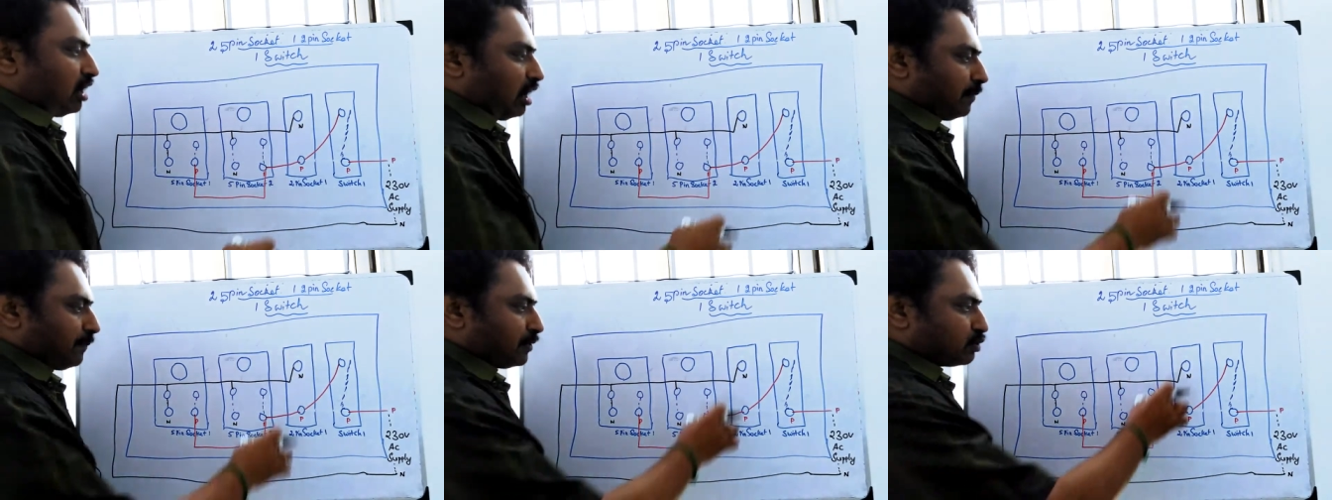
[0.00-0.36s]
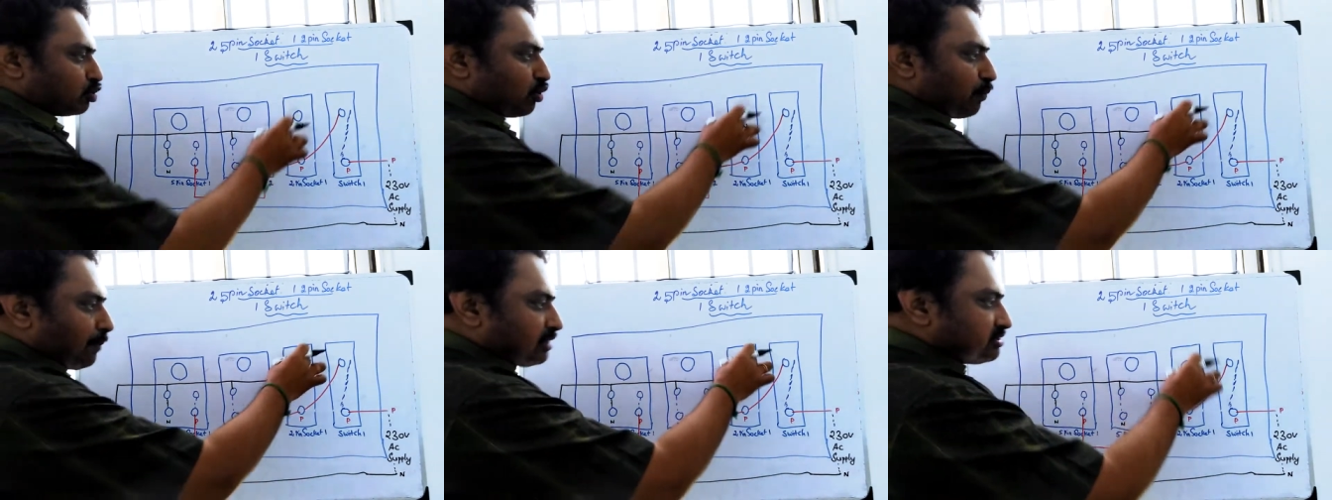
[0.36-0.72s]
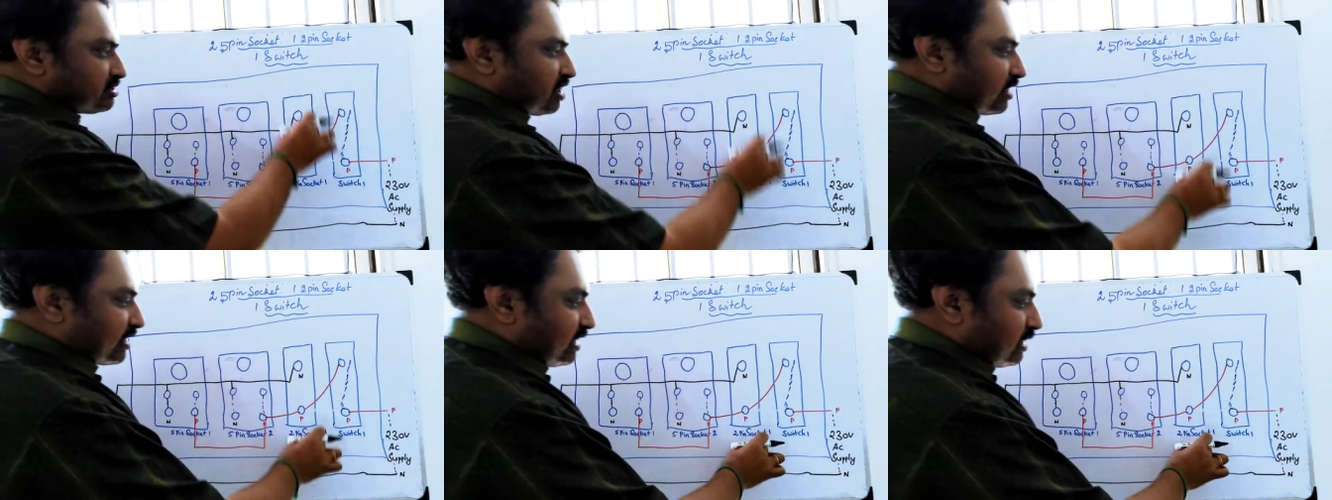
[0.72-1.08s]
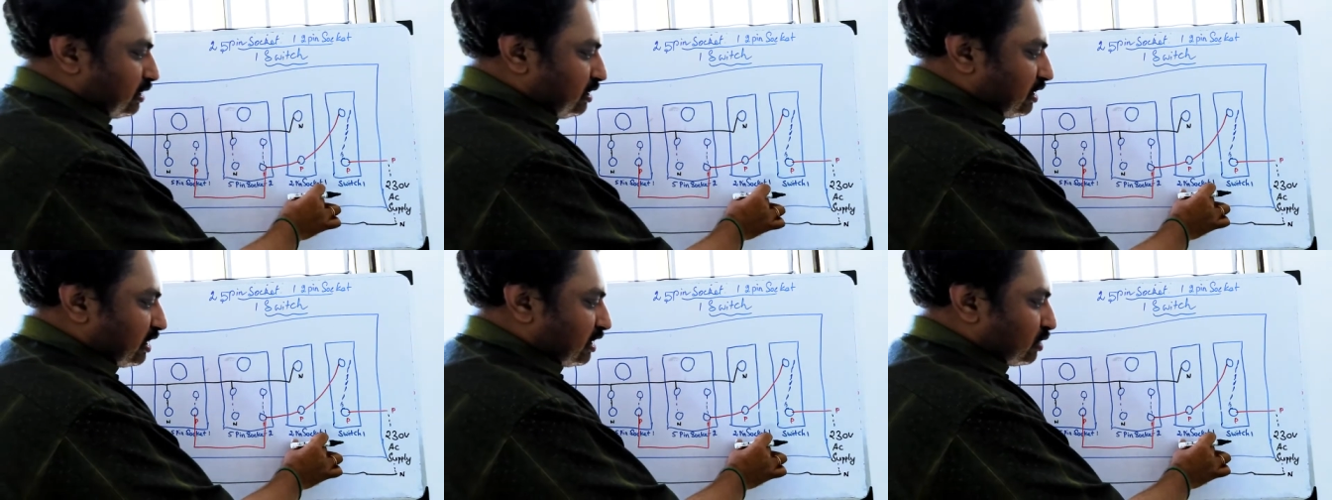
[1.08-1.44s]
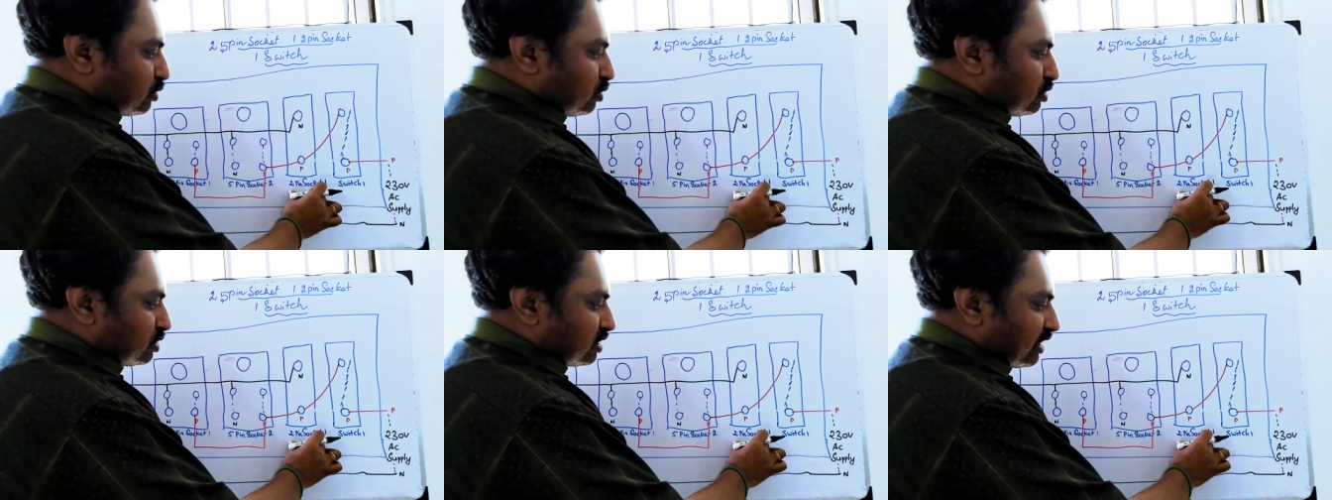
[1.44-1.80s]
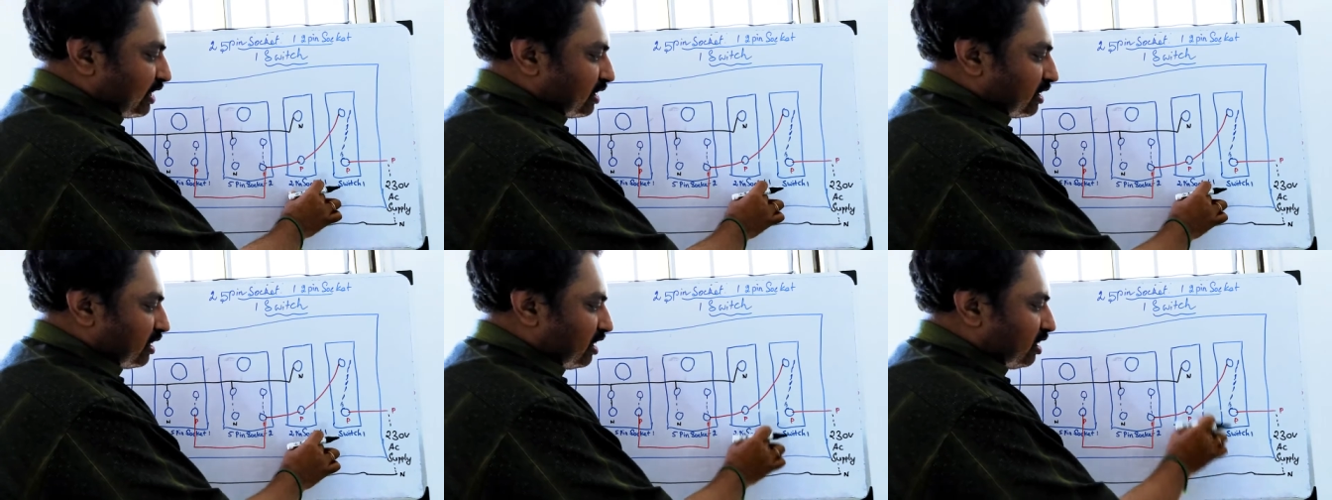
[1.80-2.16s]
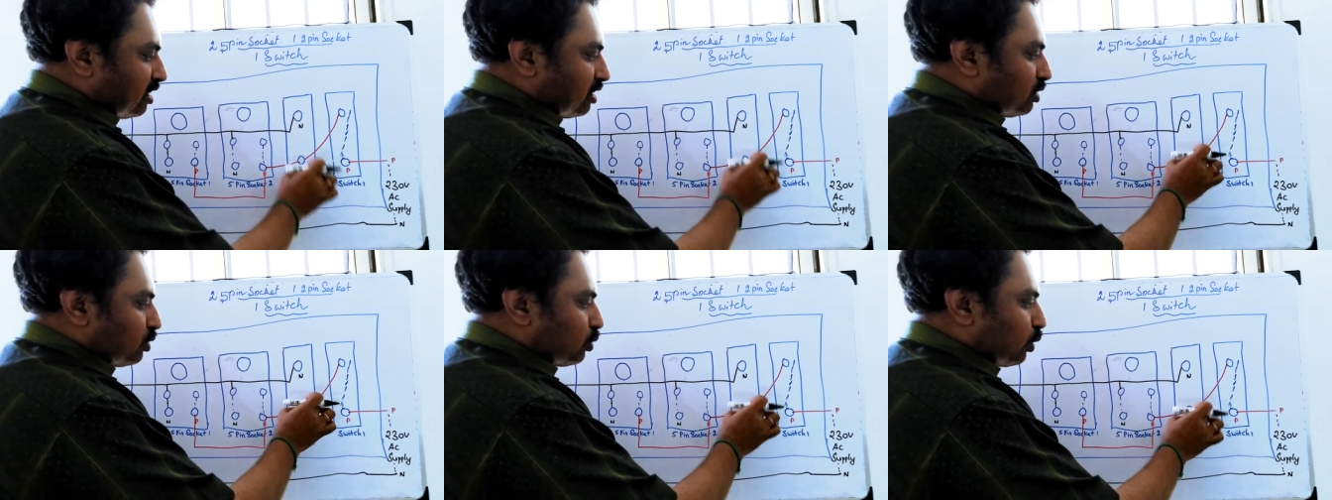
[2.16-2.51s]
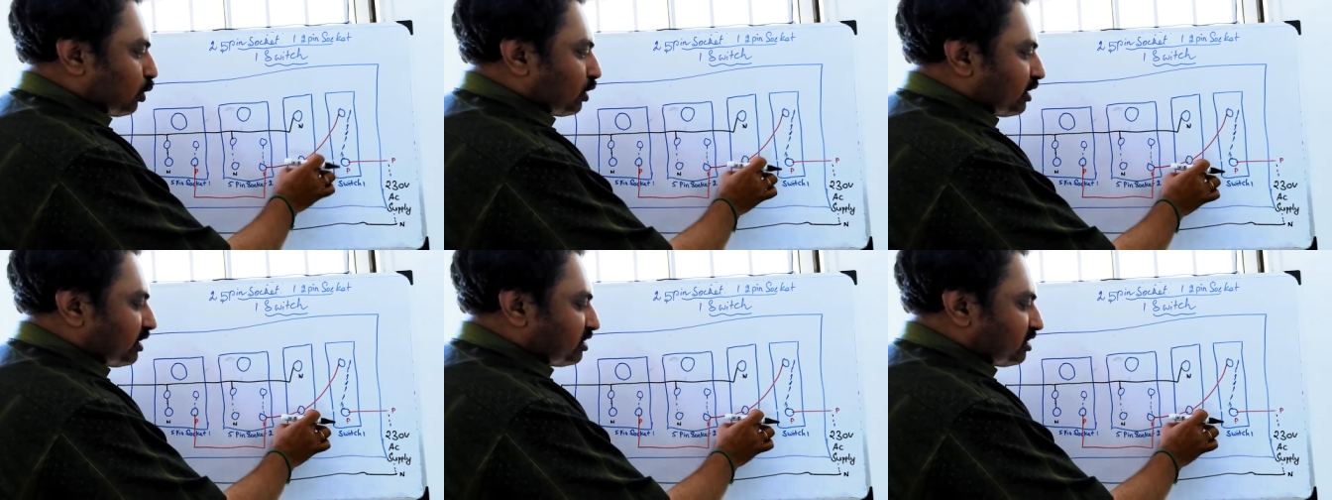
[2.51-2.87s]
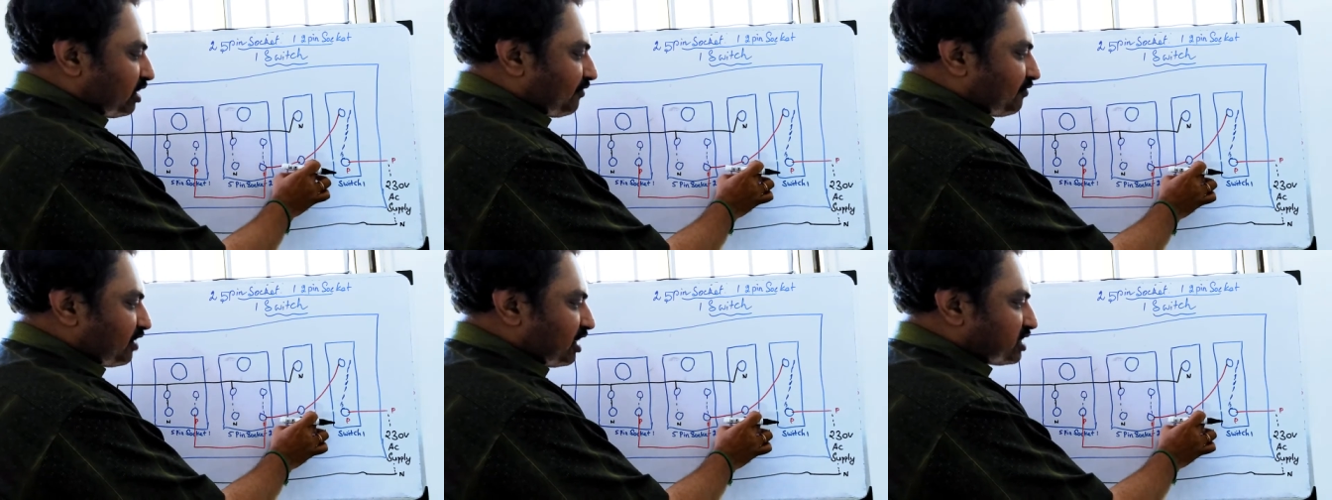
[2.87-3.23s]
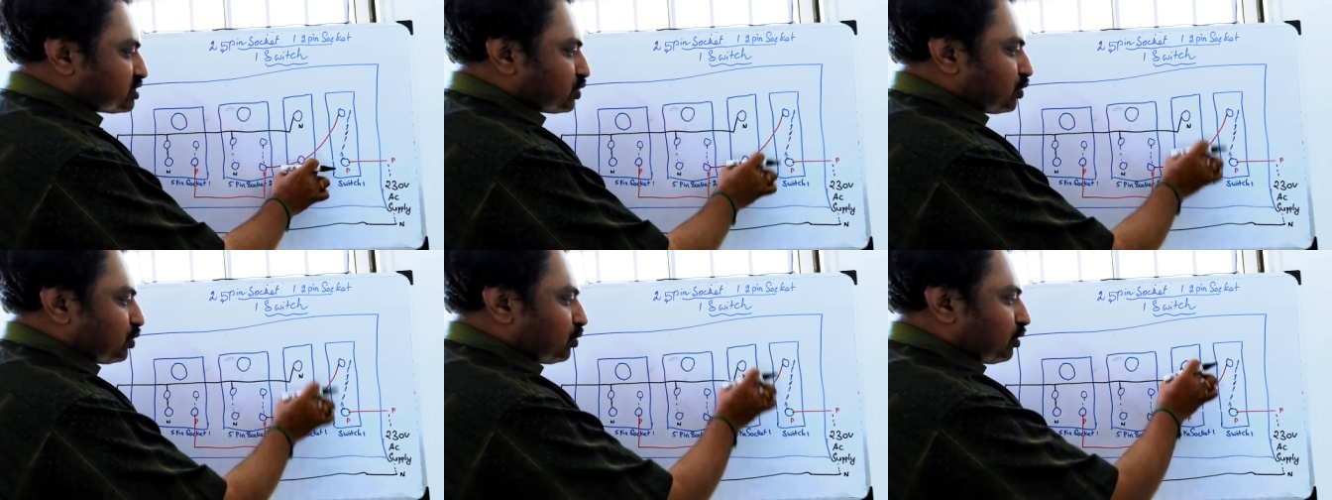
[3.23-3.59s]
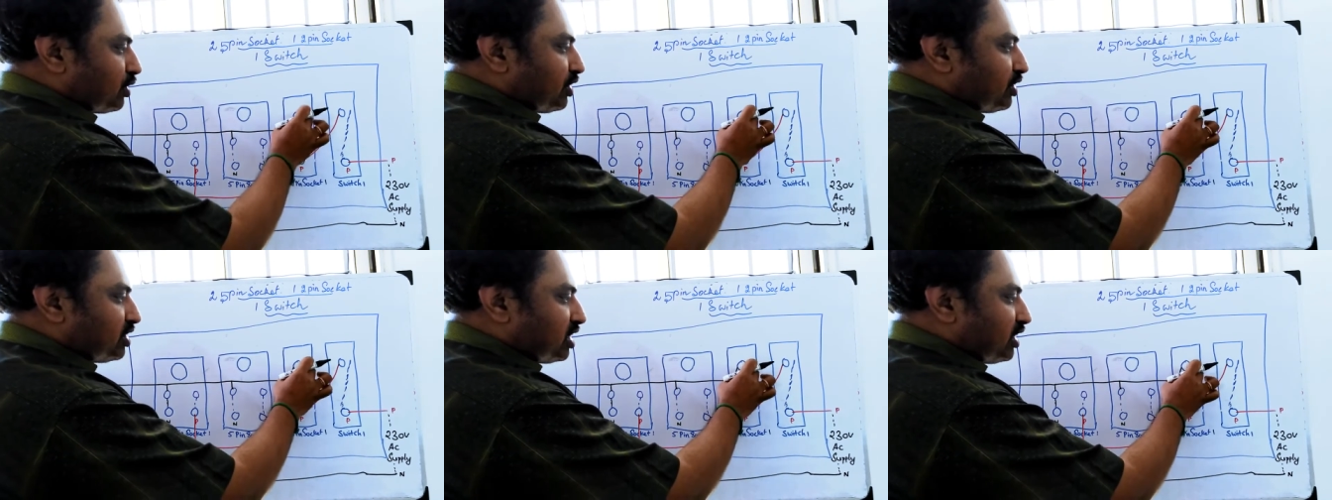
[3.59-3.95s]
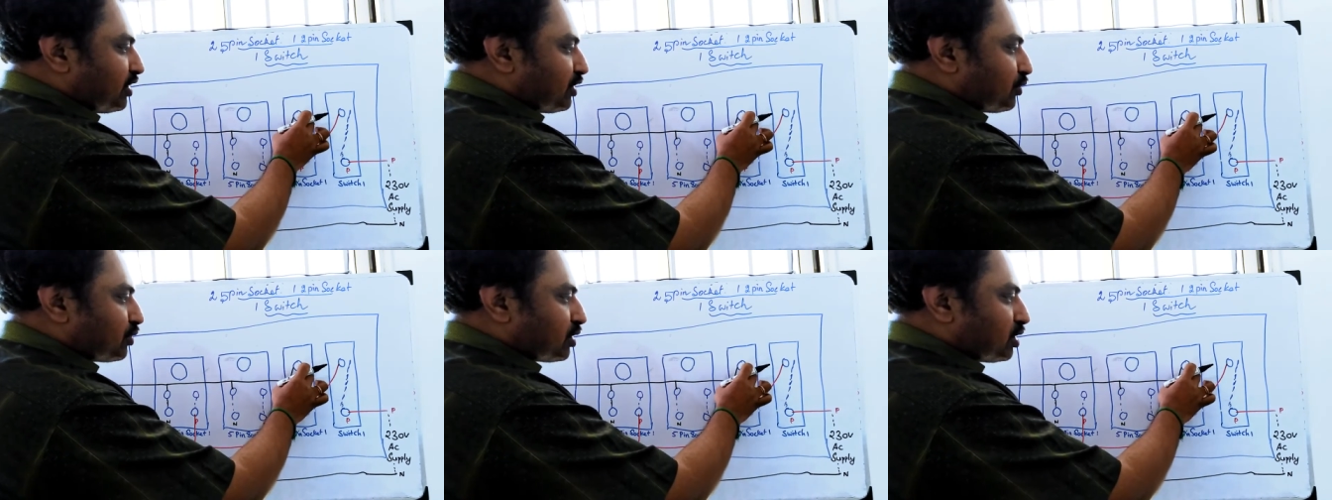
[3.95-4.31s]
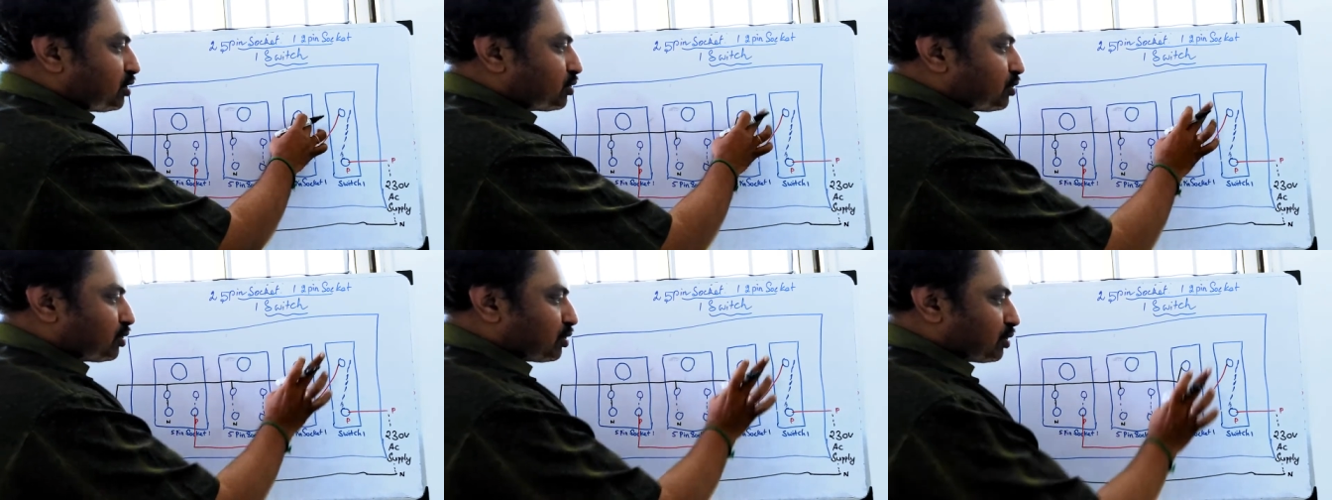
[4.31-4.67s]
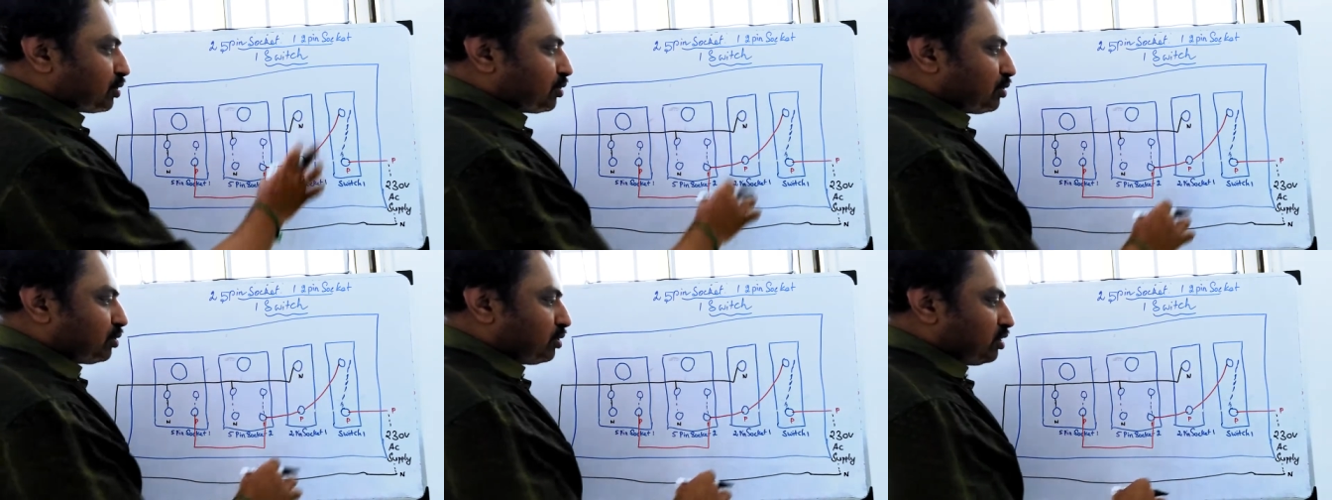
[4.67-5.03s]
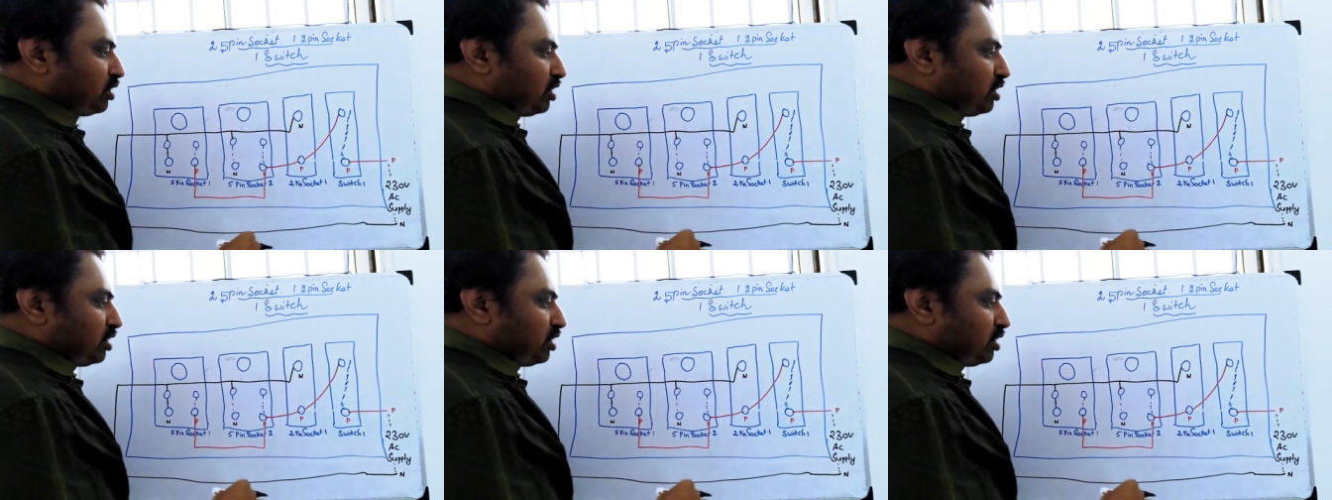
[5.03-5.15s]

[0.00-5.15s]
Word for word: அப்போ டூ பின் சாக்கெட்டுன்னு நீங்கள் கொடுக்குறீங்கன்னா ஒரு இதில் ஃபேஸும் ஒரு இதில் நியூட்ரலும் கொடுக்கணும்